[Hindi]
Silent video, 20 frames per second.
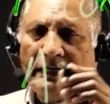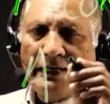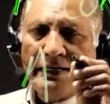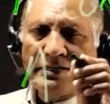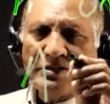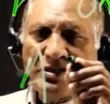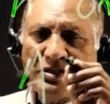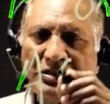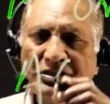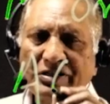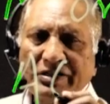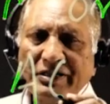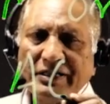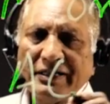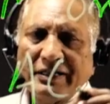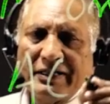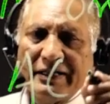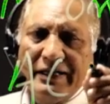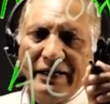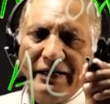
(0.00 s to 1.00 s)

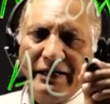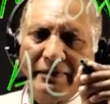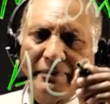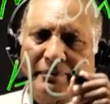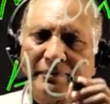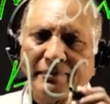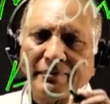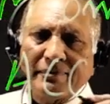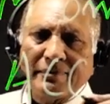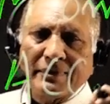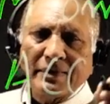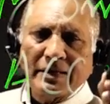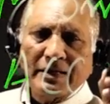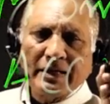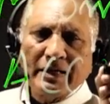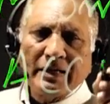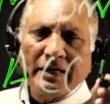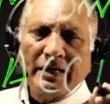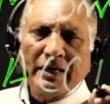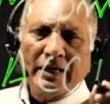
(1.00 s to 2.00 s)
एसीसीए के
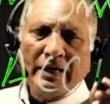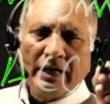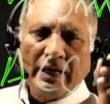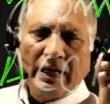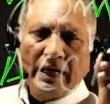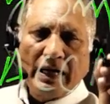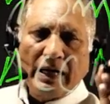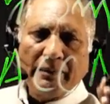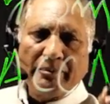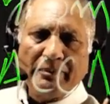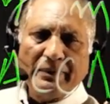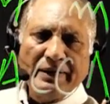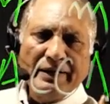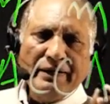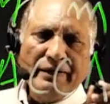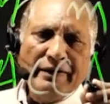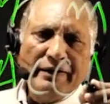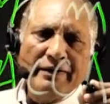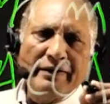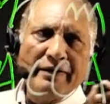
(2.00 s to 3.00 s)
आपने